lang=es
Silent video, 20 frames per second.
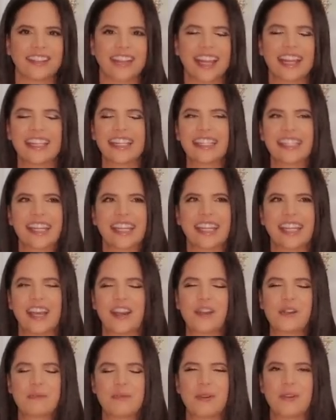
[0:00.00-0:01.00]
Ese sería
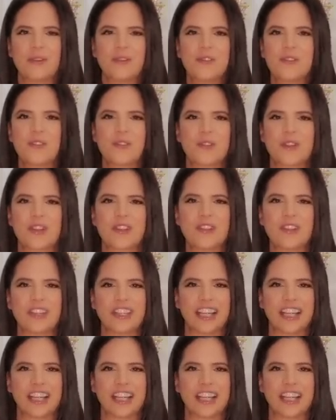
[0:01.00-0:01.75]
como un sueño